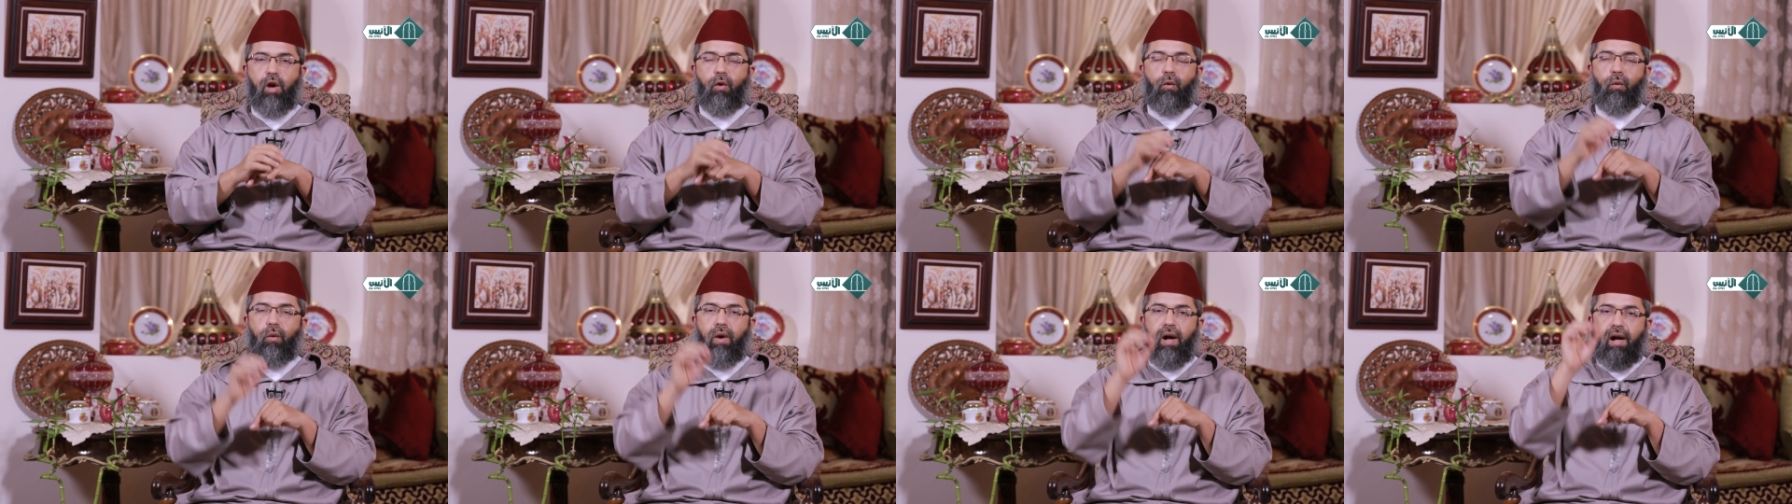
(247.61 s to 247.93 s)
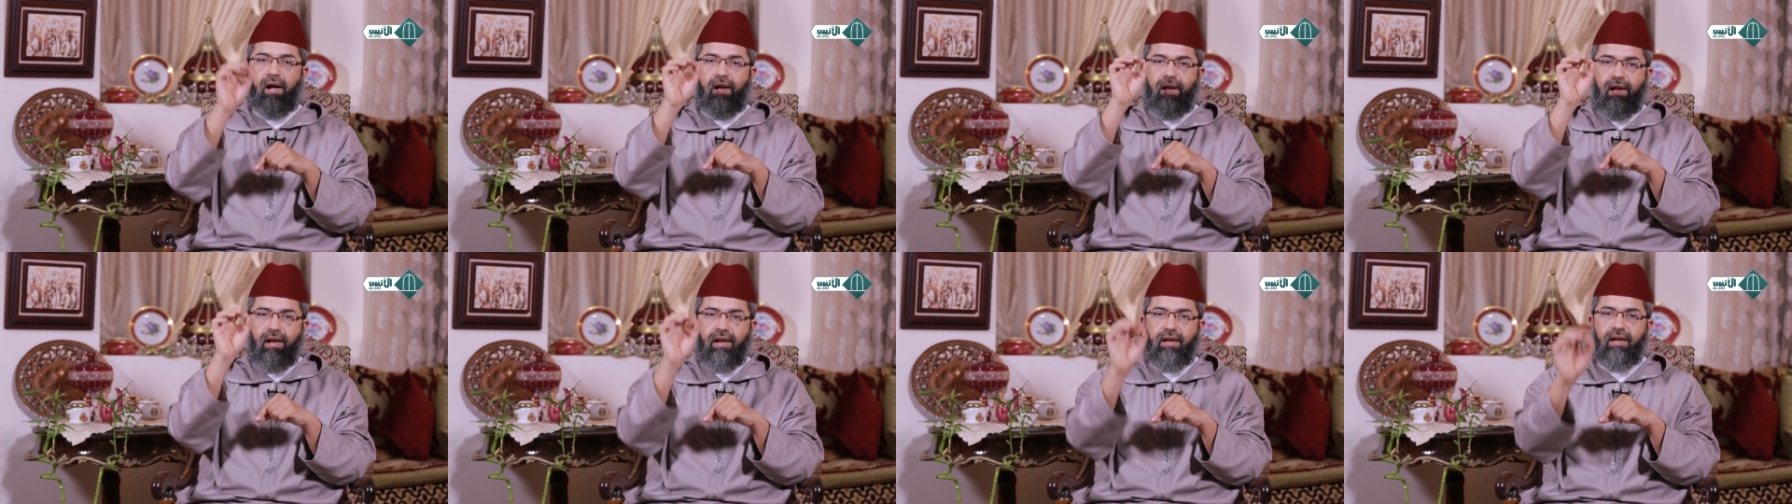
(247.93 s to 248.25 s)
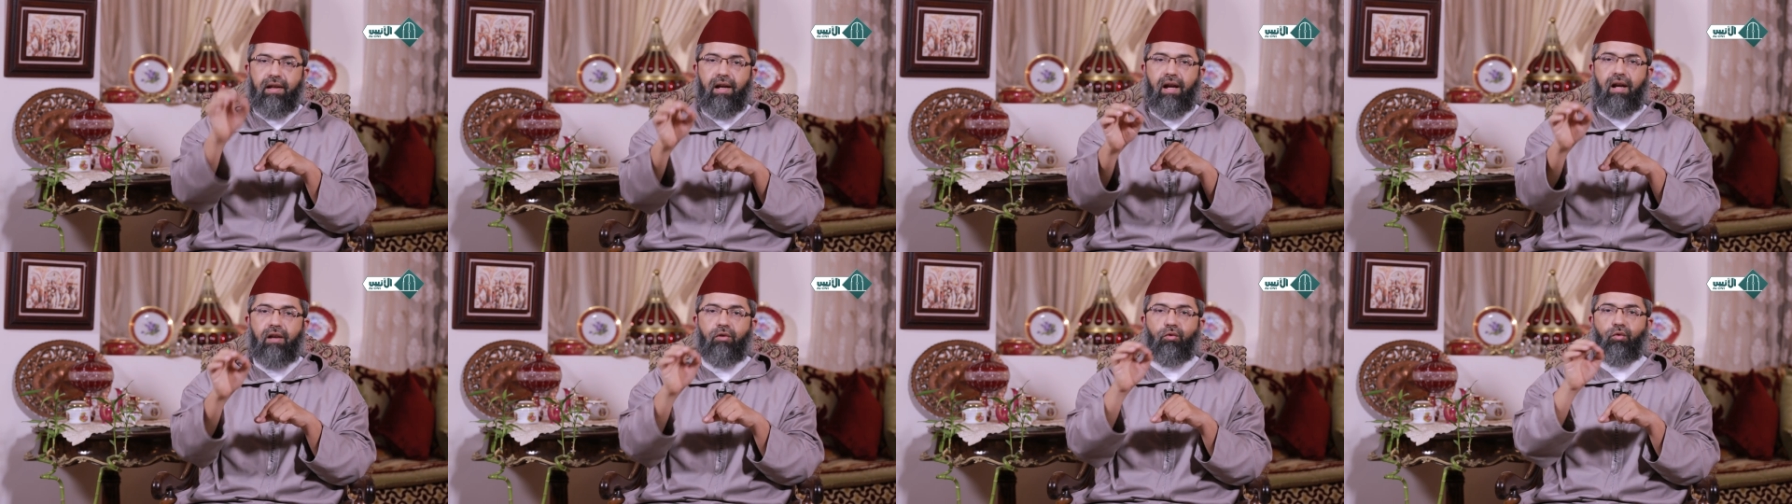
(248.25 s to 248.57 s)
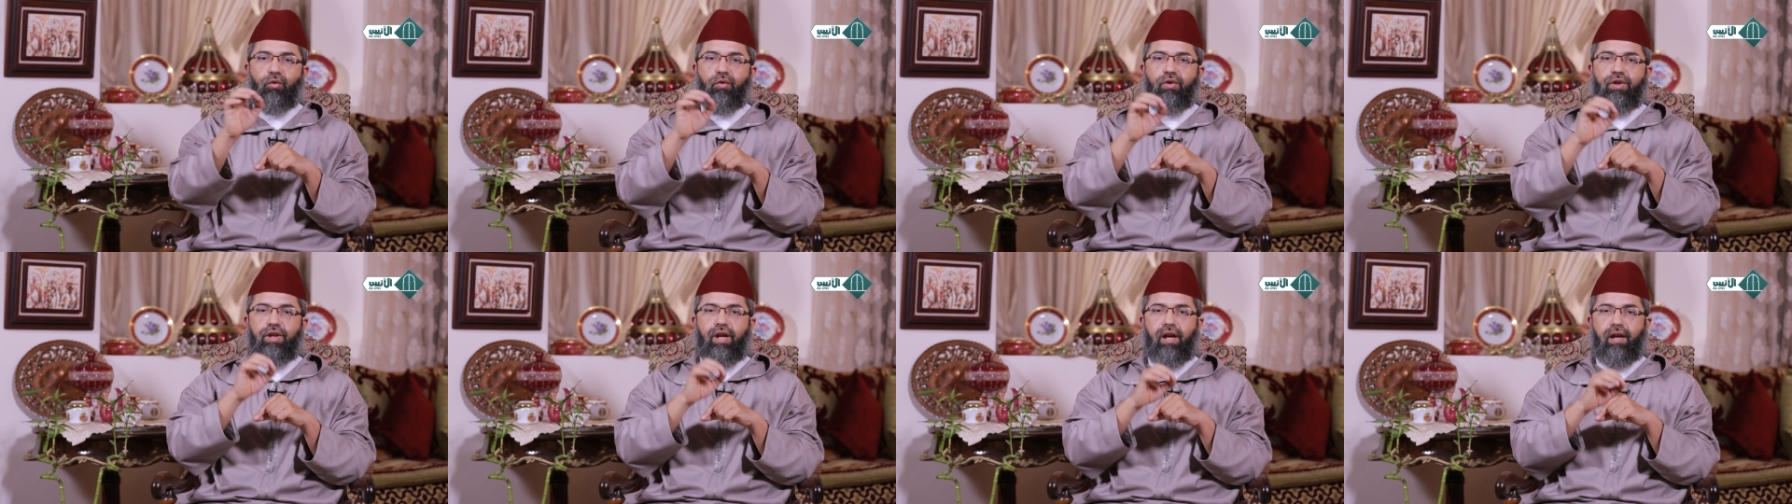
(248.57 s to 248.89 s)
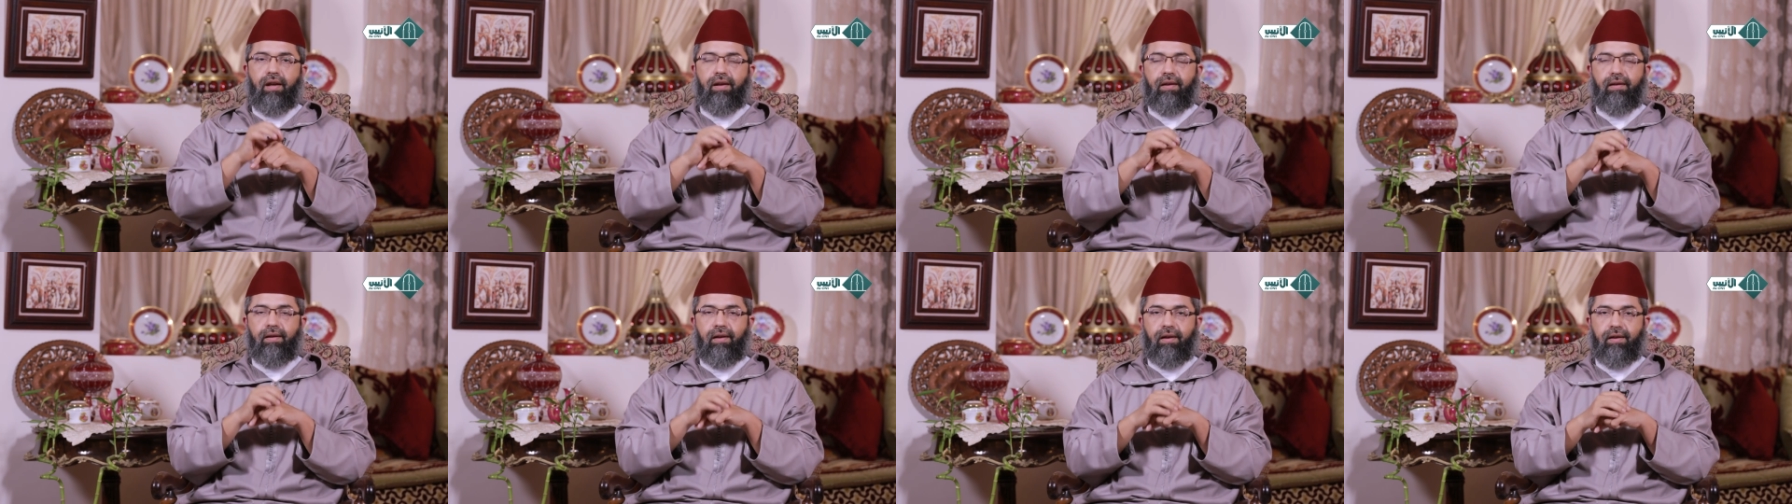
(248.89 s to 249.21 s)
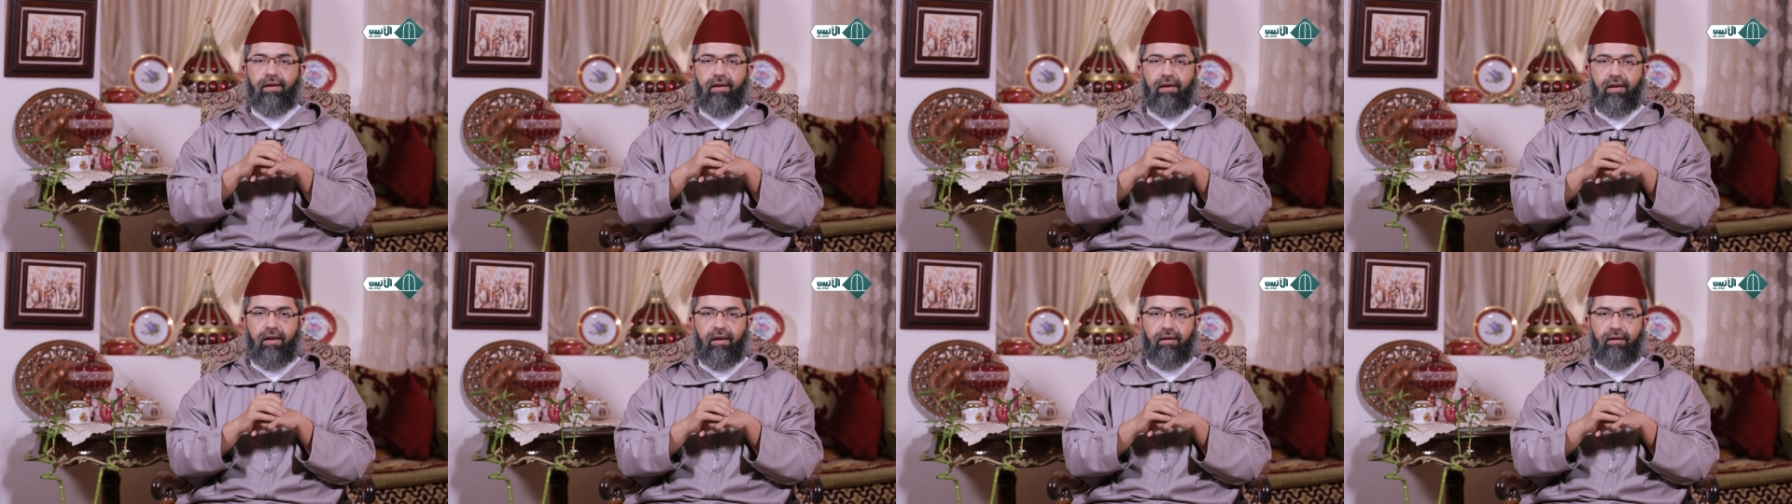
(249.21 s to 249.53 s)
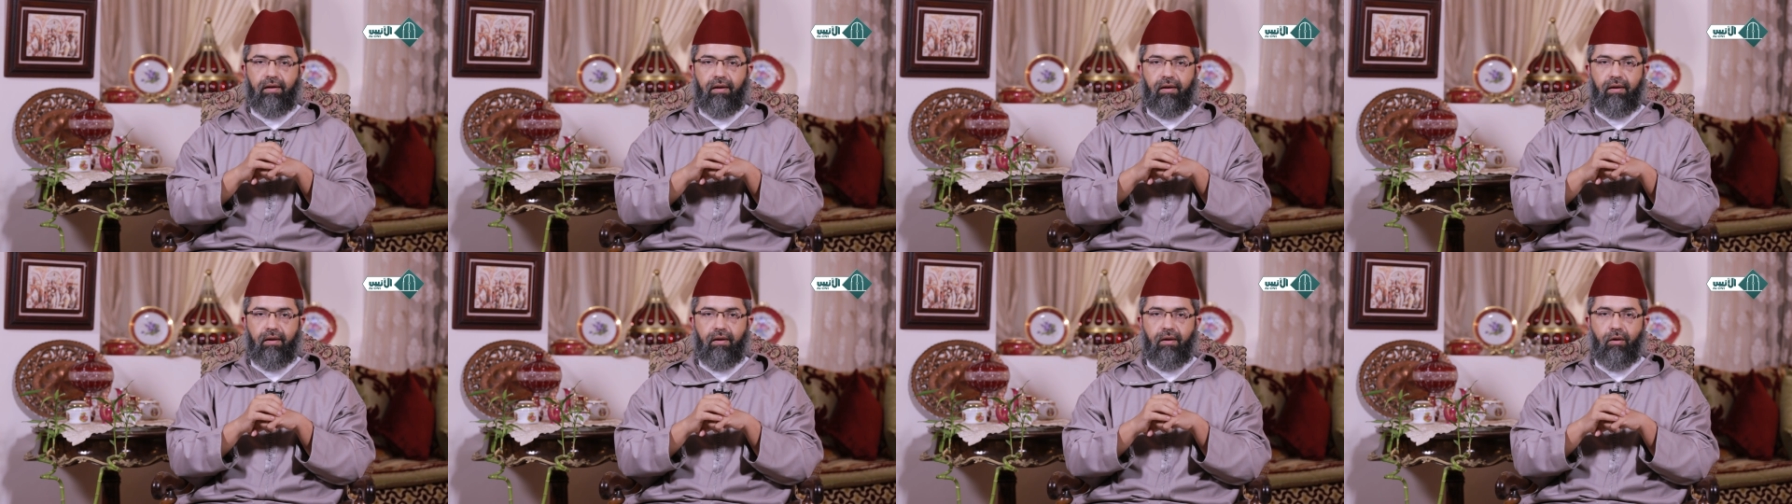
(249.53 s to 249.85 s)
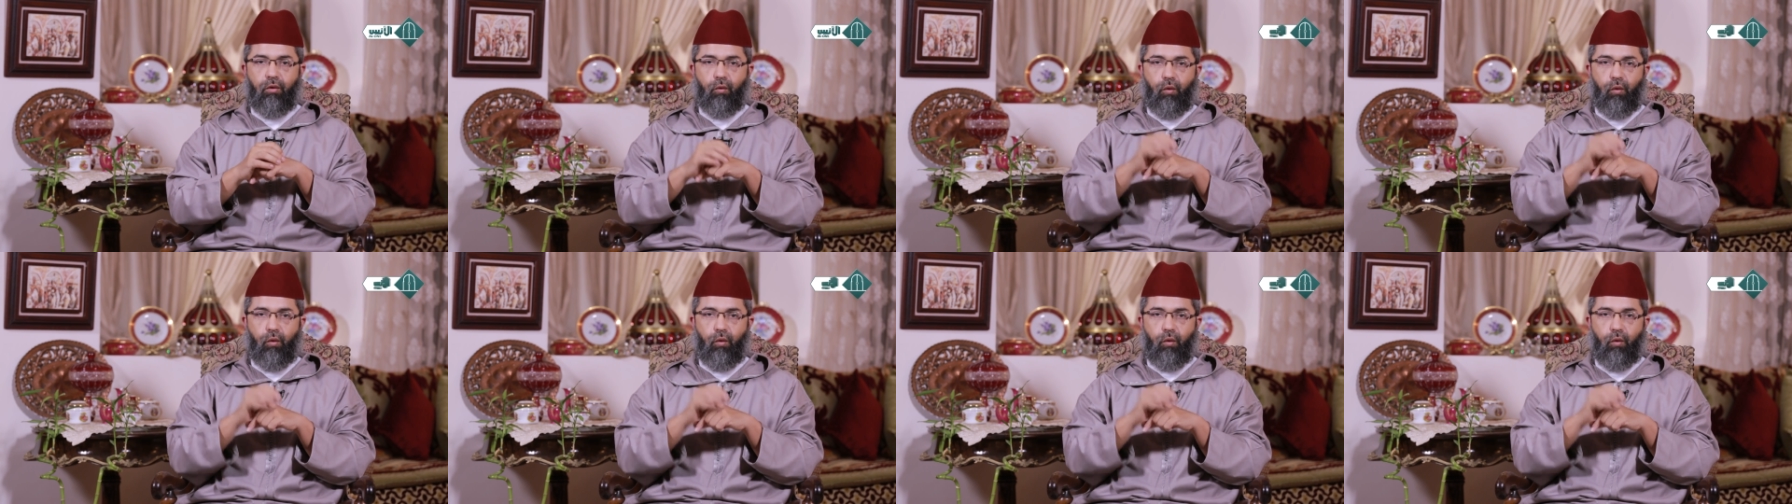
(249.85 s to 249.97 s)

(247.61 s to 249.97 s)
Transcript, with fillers: وعليك ان تجاهد نيتك